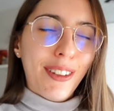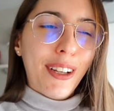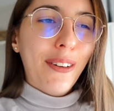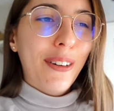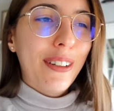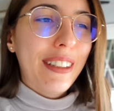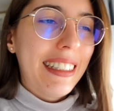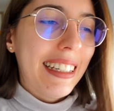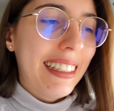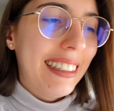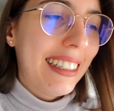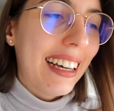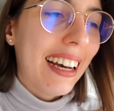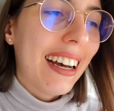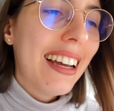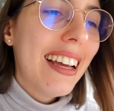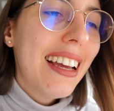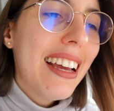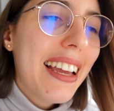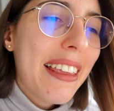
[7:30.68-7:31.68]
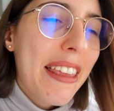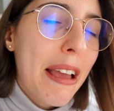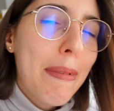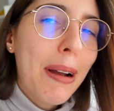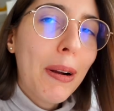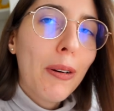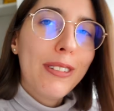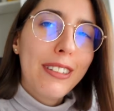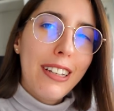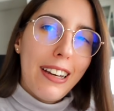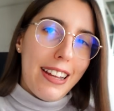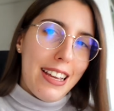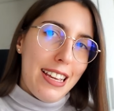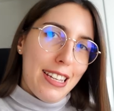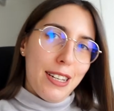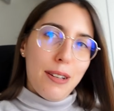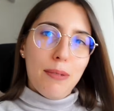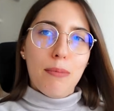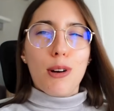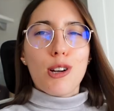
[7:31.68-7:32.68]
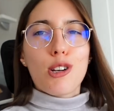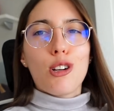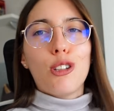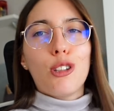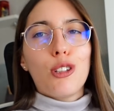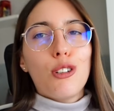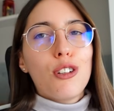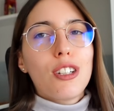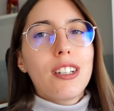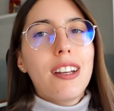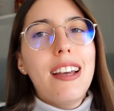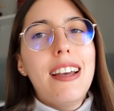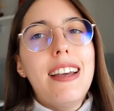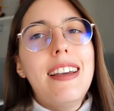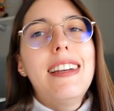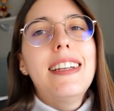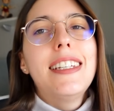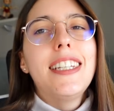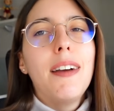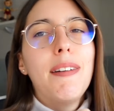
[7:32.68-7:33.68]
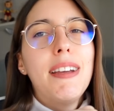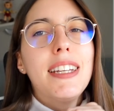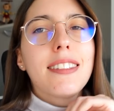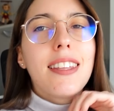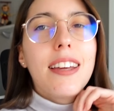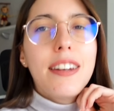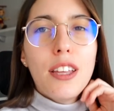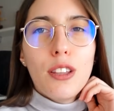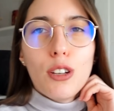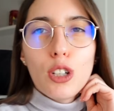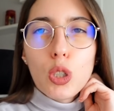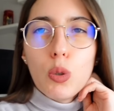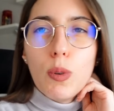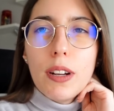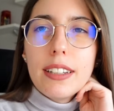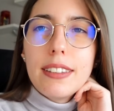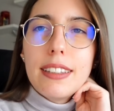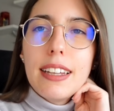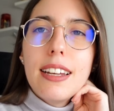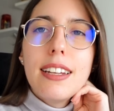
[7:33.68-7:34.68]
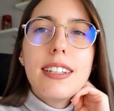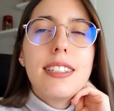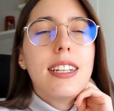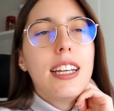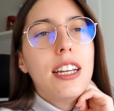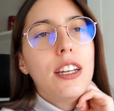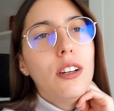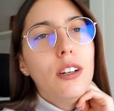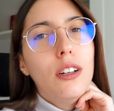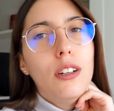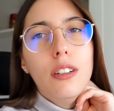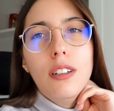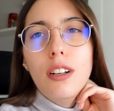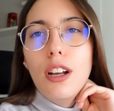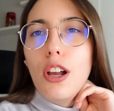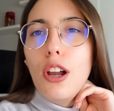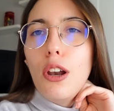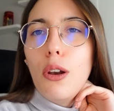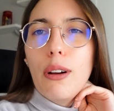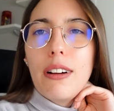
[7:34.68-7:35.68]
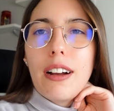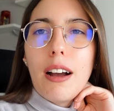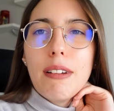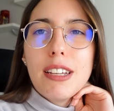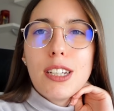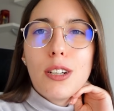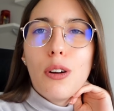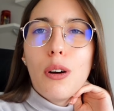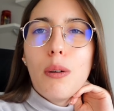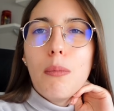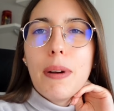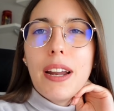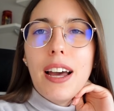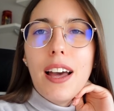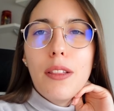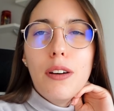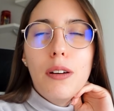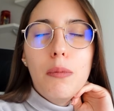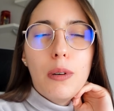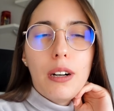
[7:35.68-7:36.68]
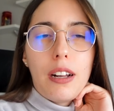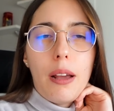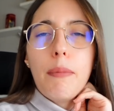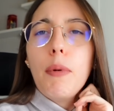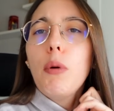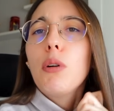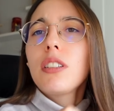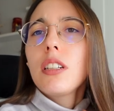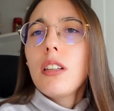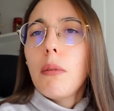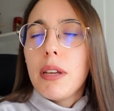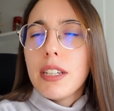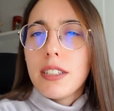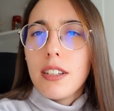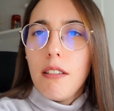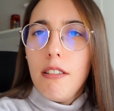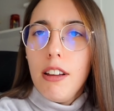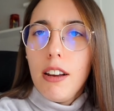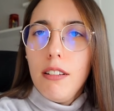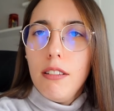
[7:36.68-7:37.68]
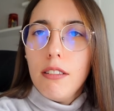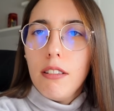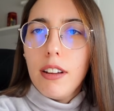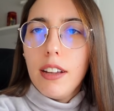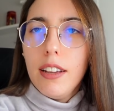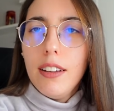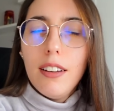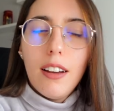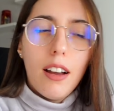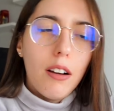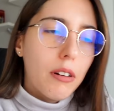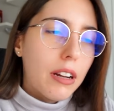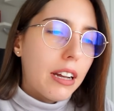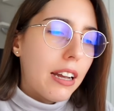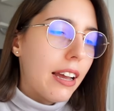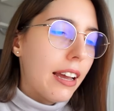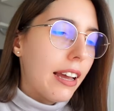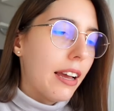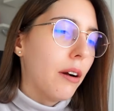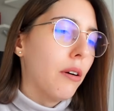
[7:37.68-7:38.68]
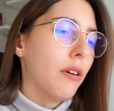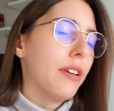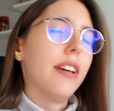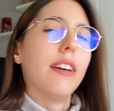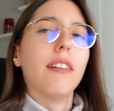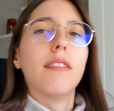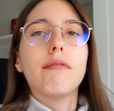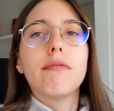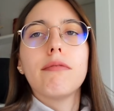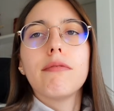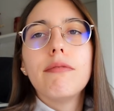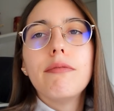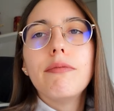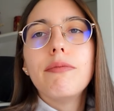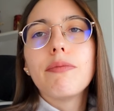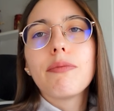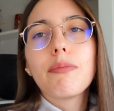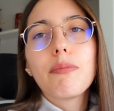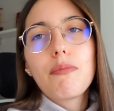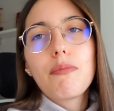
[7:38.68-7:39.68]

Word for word: contenta. Ya me contaréis vosotros si habéis tenido suerte, si no, lo que habéis comprado, porque a mí me gusta también saberlo, ¿eh? Aunque, oye, mm,